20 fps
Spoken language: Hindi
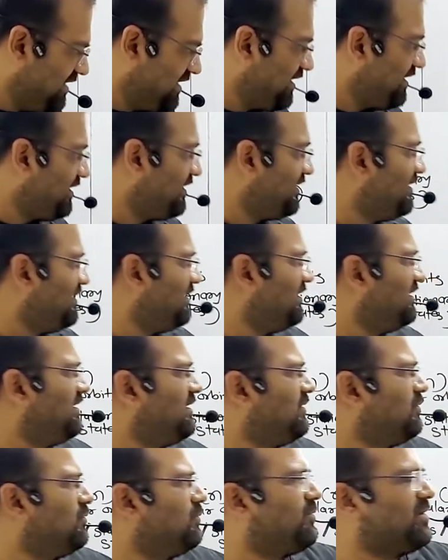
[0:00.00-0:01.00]
है
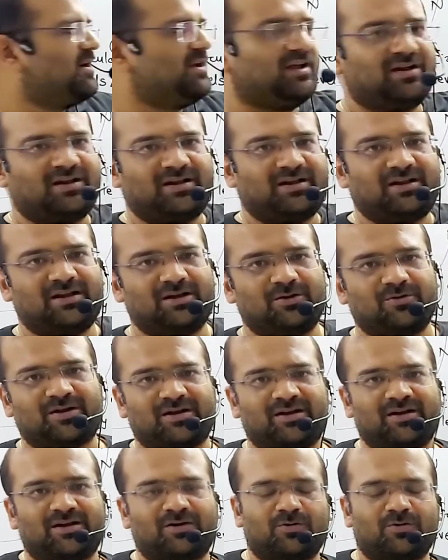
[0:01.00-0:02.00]
टू पॉइंट एटीन इंटू
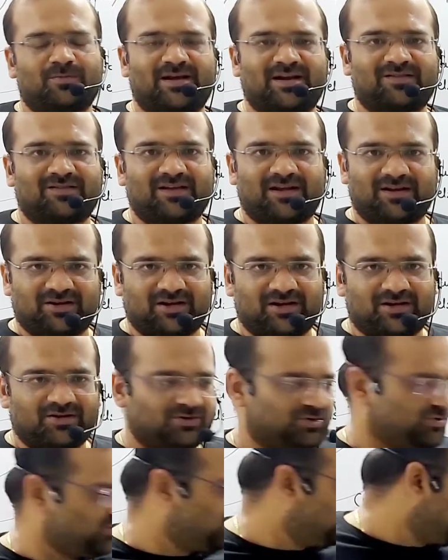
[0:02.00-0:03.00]
टेन रेस टू माइनस
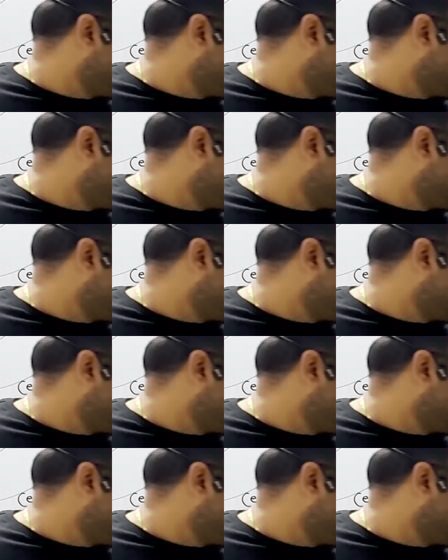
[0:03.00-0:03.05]
एटीन जूल